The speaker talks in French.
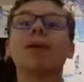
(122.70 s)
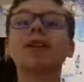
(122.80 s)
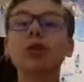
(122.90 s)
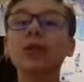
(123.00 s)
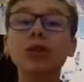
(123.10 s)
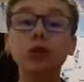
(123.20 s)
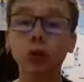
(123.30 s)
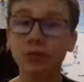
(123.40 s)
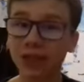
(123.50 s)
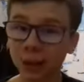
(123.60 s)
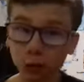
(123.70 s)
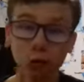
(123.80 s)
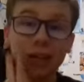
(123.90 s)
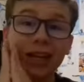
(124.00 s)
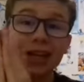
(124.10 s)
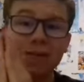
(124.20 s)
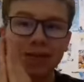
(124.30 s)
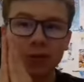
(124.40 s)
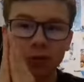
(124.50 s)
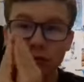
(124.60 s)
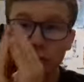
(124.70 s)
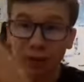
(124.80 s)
parler de mes top 5 du MCU